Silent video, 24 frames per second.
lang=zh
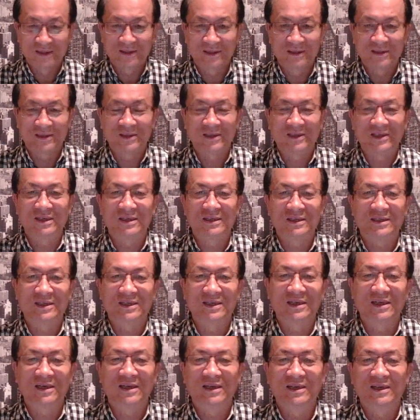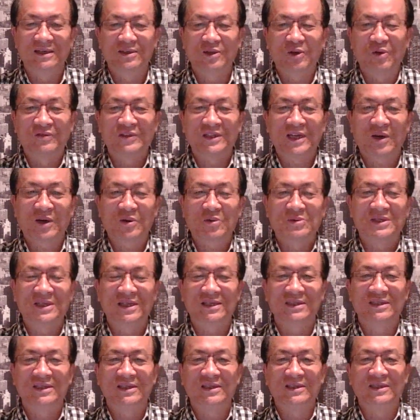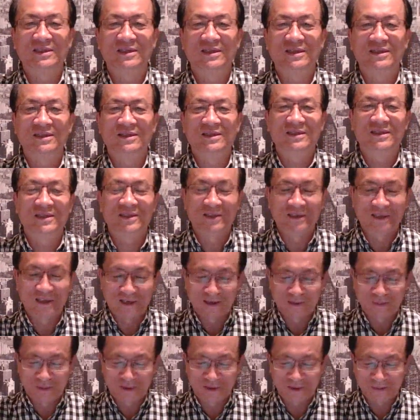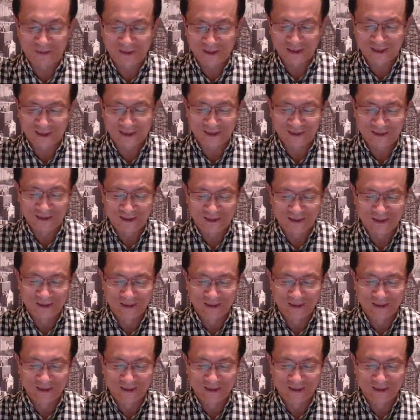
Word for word: 这个这个豆腐渣工程进行了激烈的批评哈，